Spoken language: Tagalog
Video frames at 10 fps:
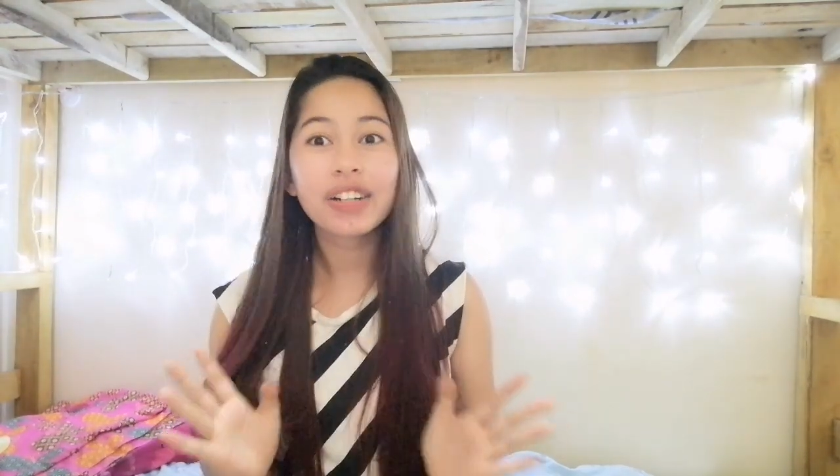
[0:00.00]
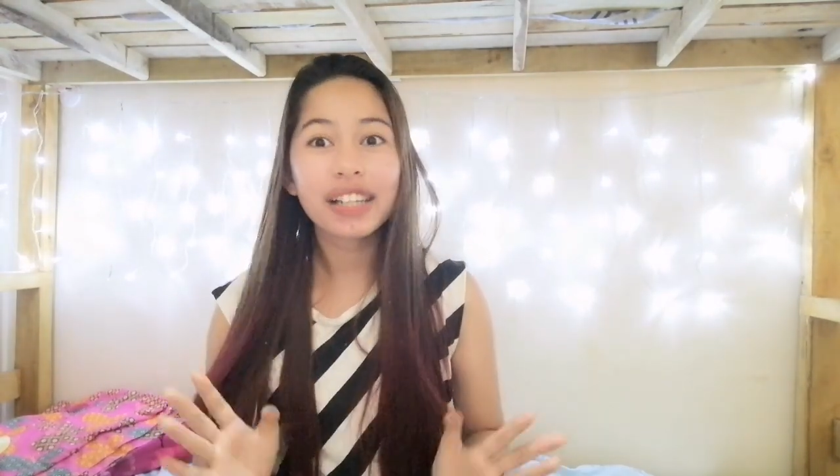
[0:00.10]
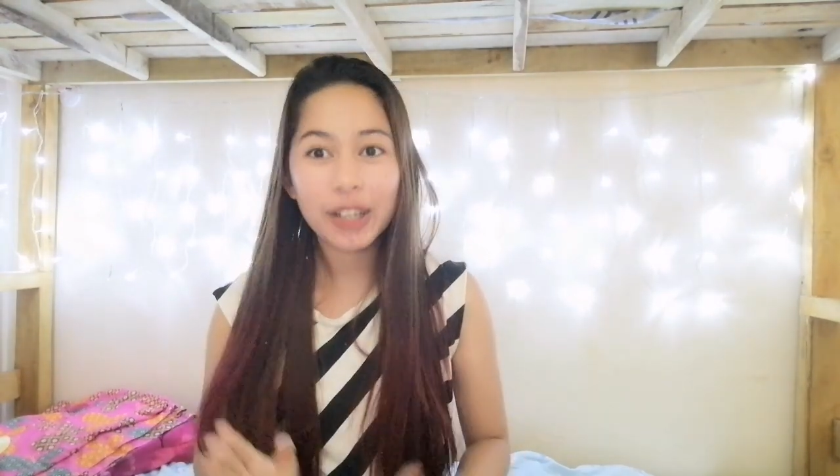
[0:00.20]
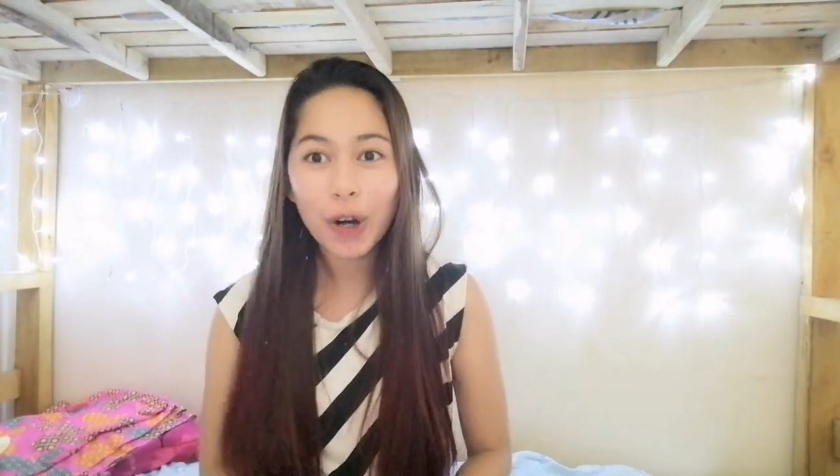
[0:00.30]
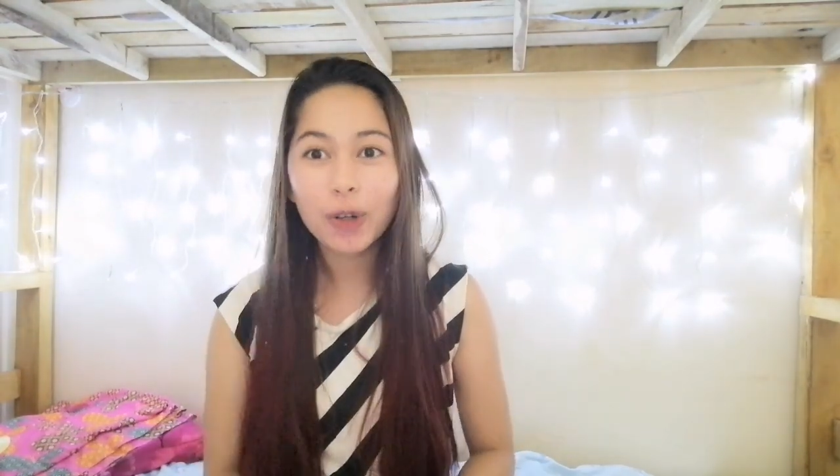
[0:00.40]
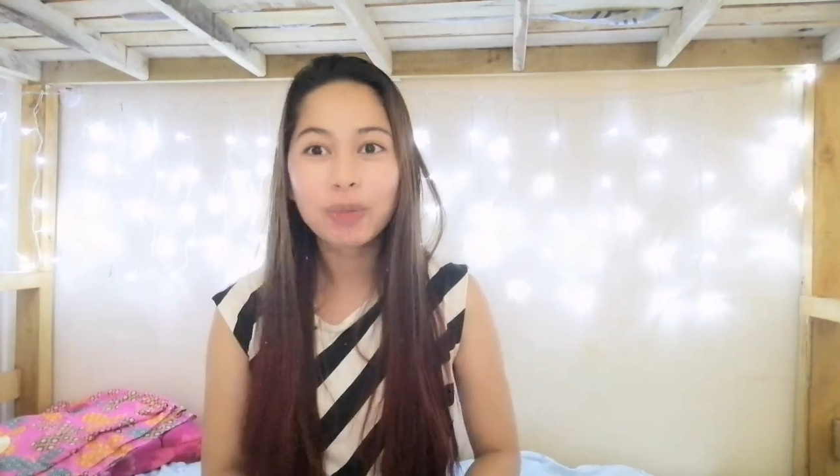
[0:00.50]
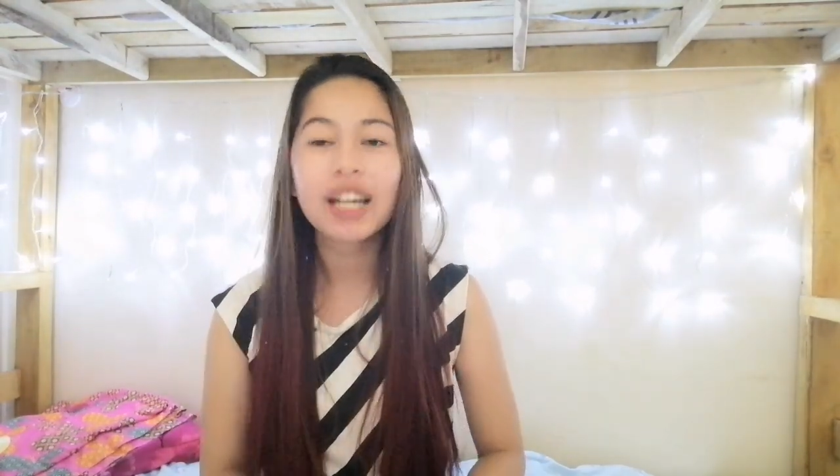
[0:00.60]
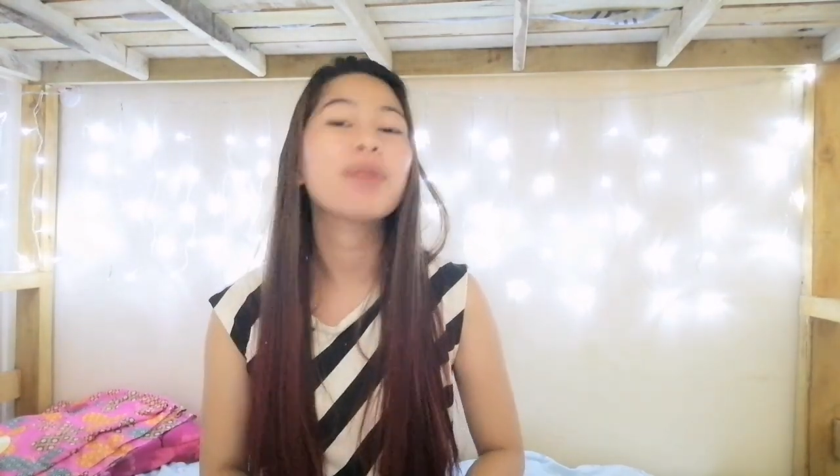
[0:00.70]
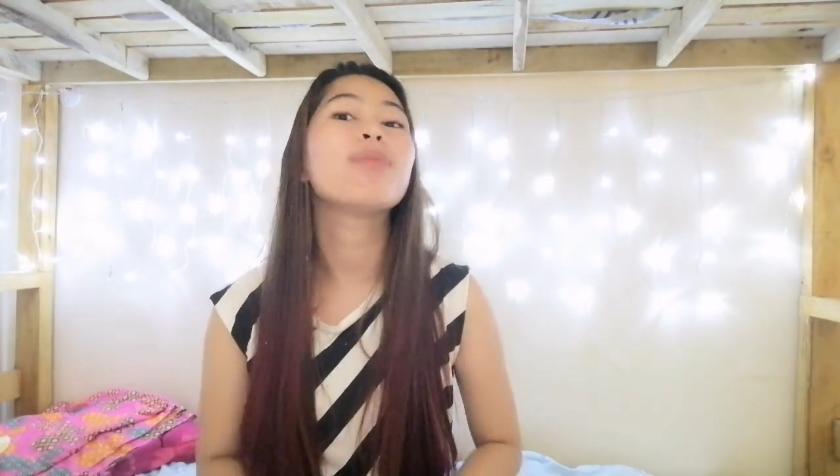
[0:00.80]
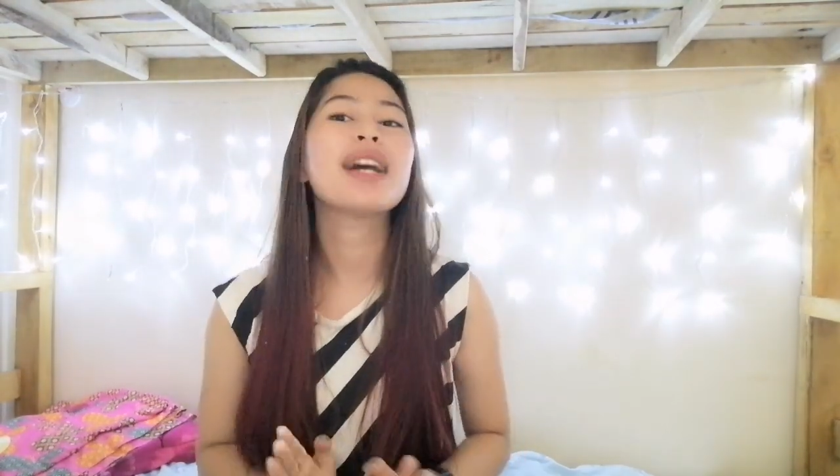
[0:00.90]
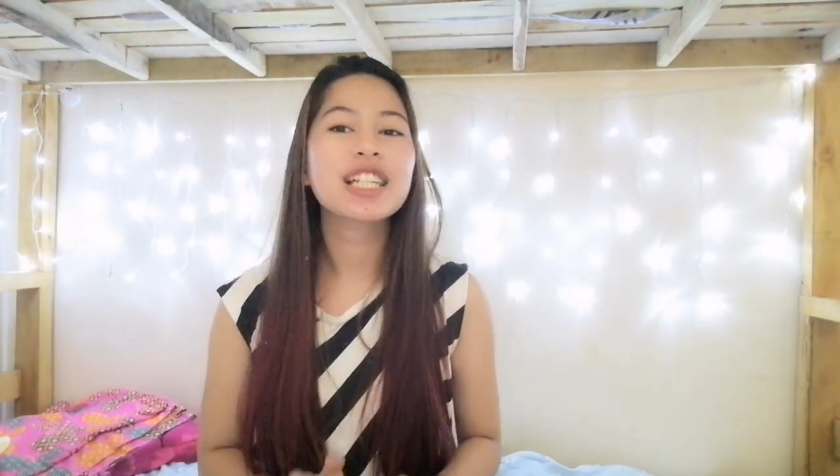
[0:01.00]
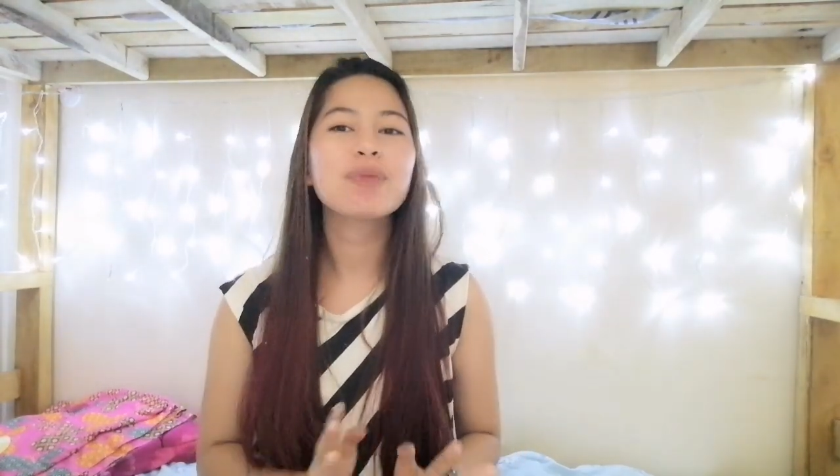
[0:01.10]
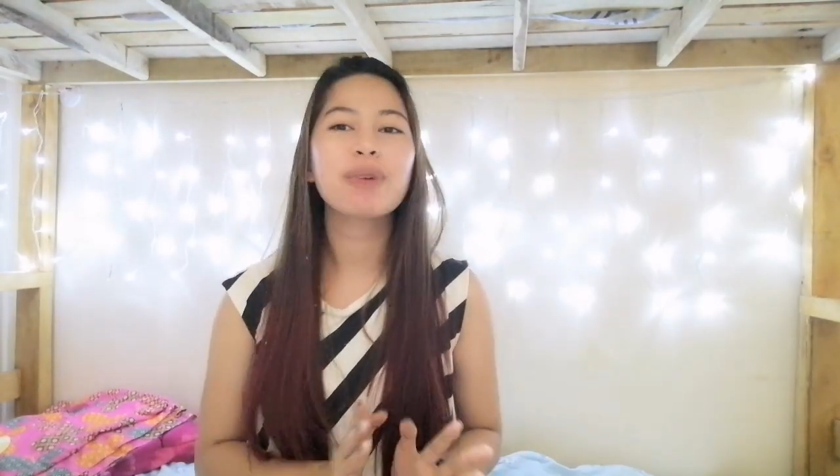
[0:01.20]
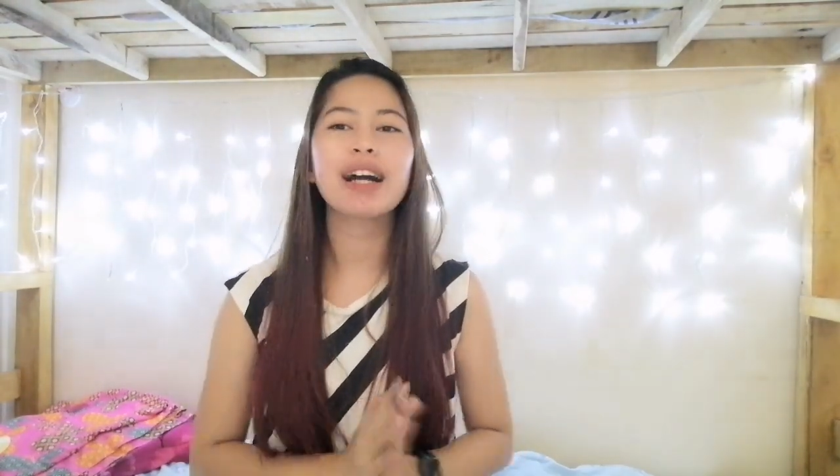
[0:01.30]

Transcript: really hope na i-bless pa